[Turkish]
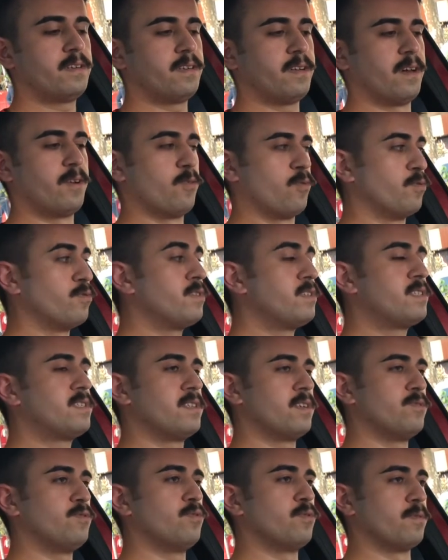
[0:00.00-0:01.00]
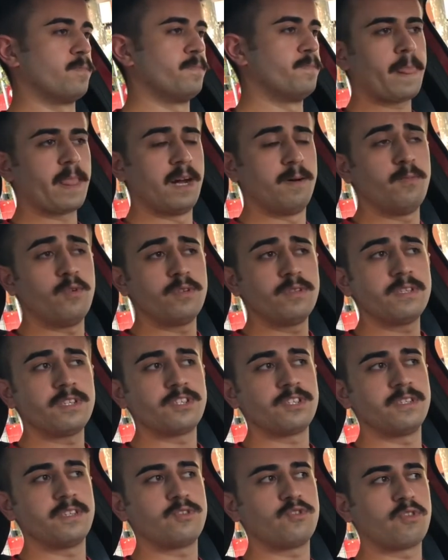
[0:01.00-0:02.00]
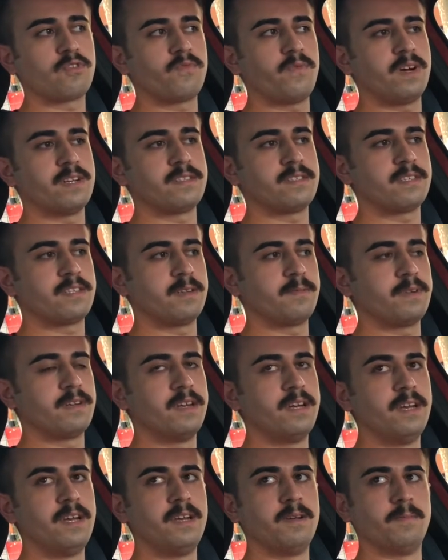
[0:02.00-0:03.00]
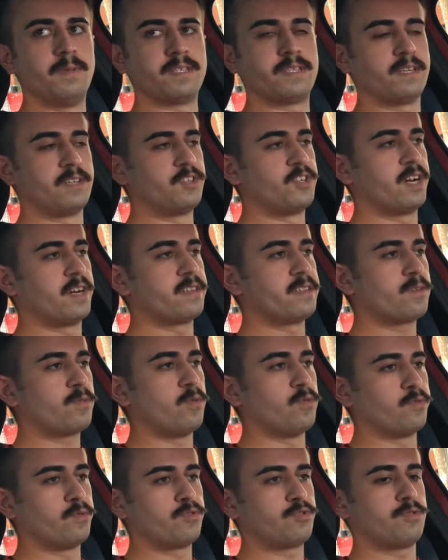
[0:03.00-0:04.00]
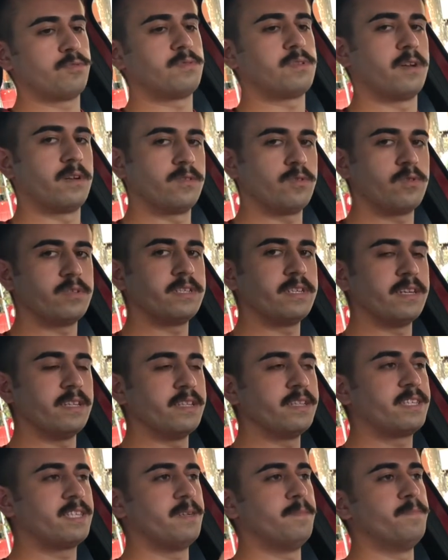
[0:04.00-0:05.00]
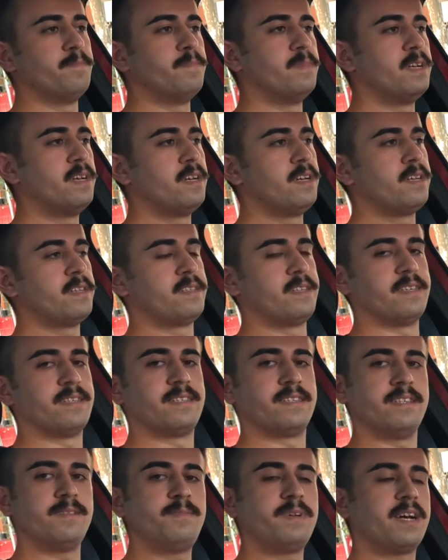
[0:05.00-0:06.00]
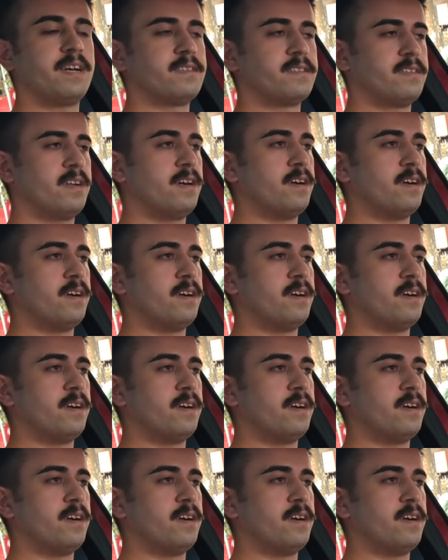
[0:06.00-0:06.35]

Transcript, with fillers: Yani onu hissediyorum. Ama onun dışında çok fazla tabii mesela içeride konuştuğum zaman da o yalıtım sesini biraz daha